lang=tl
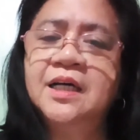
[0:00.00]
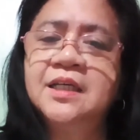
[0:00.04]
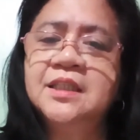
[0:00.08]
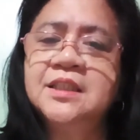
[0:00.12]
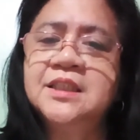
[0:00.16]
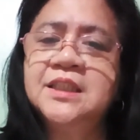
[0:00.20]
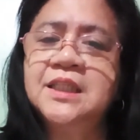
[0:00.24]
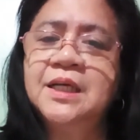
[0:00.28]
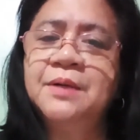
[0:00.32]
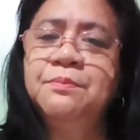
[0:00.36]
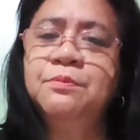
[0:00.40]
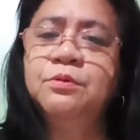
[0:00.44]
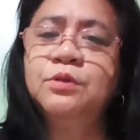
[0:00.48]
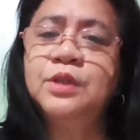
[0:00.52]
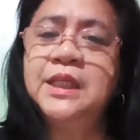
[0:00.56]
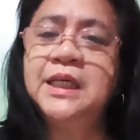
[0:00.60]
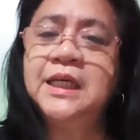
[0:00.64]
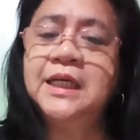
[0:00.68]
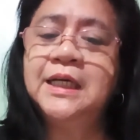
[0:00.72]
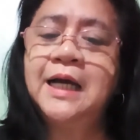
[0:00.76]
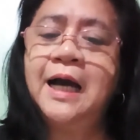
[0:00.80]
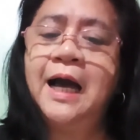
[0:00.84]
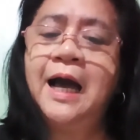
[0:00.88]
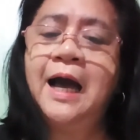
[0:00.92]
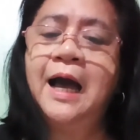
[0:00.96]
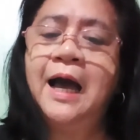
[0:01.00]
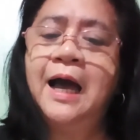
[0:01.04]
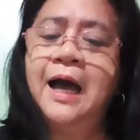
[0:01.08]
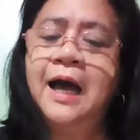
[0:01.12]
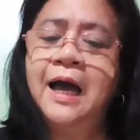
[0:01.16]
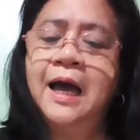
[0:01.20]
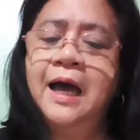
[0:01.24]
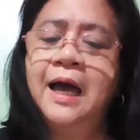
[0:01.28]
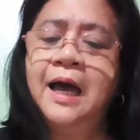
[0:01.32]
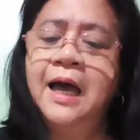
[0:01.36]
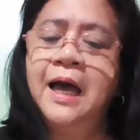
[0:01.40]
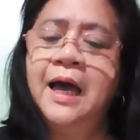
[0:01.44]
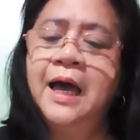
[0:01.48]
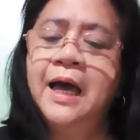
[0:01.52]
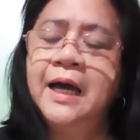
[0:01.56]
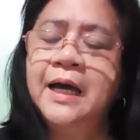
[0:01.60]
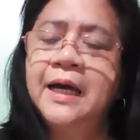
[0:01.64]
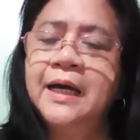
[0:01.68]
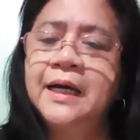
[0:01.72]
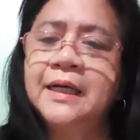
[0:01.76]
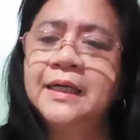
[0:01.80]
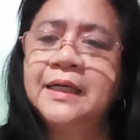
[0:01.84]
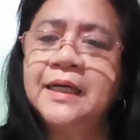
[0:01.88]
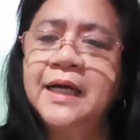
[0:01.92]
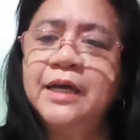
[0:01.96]
sa butika.
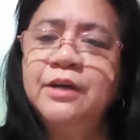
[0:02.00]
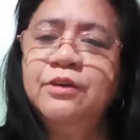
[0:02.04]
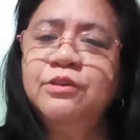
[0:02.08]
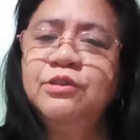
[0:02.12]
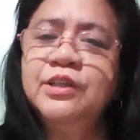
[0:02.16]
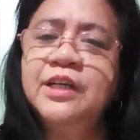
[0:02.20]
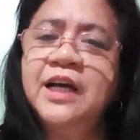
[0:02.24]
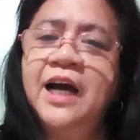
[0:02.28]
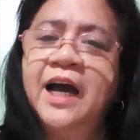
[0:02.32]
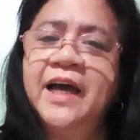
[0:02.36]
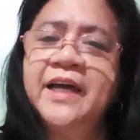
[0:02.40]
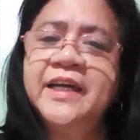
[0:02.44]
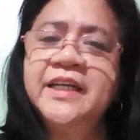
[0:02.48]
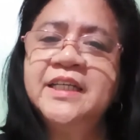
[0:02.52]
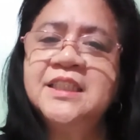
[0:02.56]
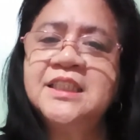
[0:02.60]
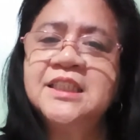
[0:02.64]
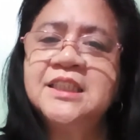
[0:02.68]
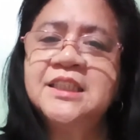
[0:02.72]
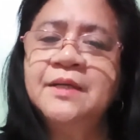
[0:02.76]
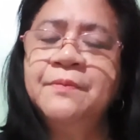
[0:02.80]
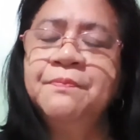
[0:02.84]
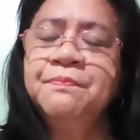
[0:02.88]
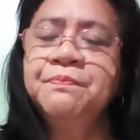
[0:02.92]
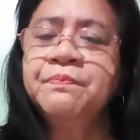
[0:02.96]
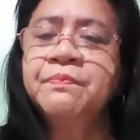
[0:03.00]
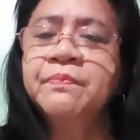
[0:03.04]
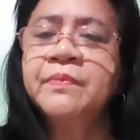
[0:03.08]
Ngayon guys,